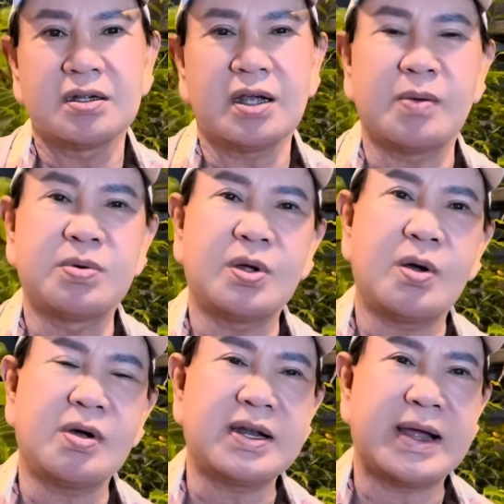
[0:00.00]
hồng
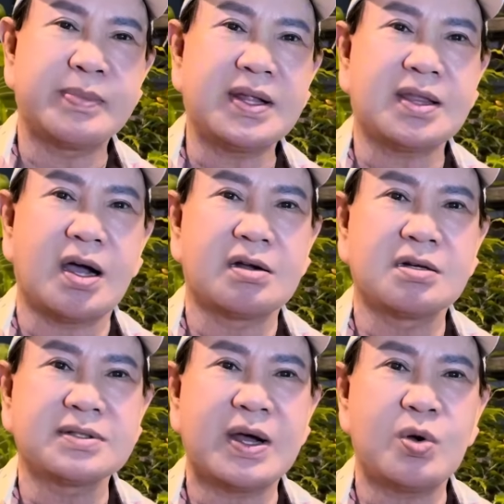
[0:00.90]
loan có làm giấy tờ
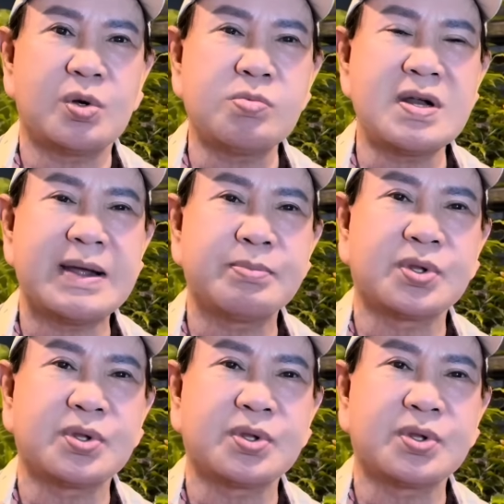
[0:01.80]
được đâu lúc nó năm